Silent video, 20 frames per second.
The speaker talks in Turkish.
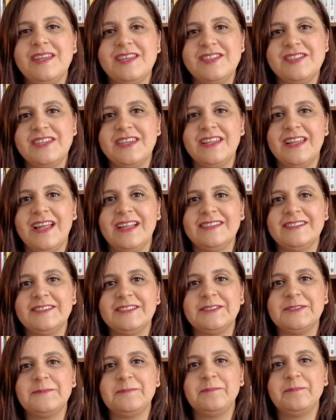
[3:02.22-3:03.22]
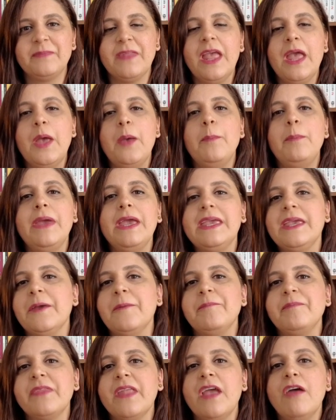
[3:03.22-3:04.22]
teşkilattır.
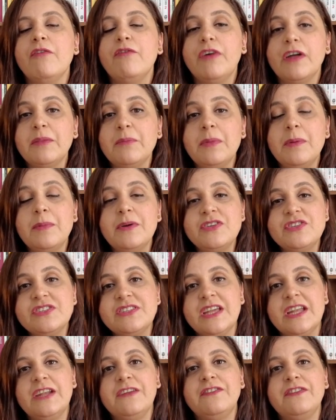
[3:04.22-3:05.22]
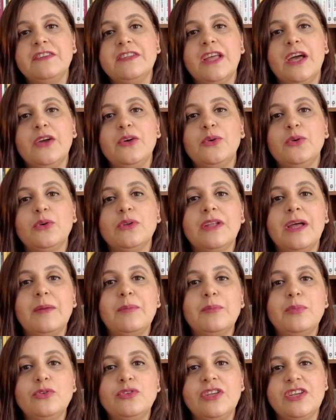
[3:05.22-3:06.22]
Peki Fatma Bacı tarafından
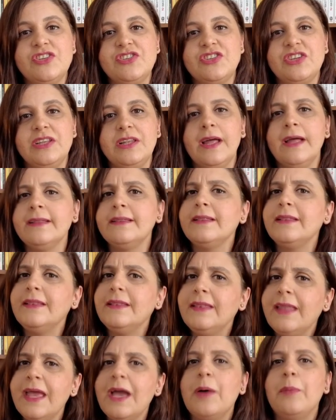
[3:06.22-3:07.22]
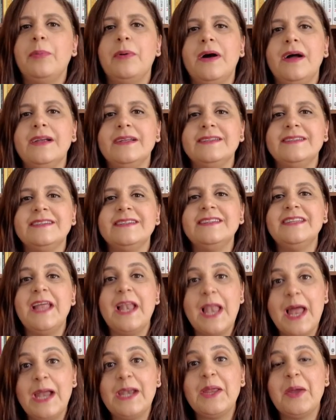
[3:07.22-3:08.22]
kurulan bu teşkilat ne yapardı,
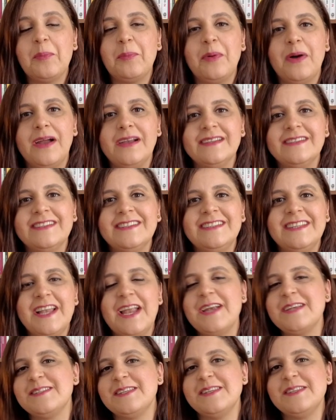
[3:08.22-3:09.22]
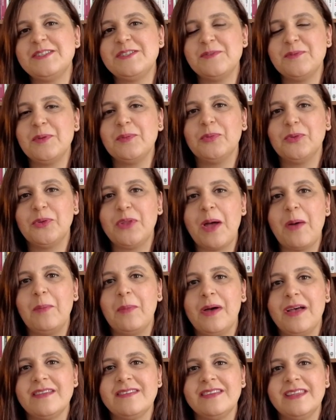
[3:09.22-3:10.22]
neler yapardı dilerseniz şimdi
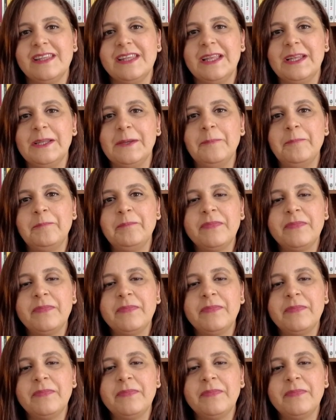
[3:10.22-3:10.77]
bundan bahsedelim.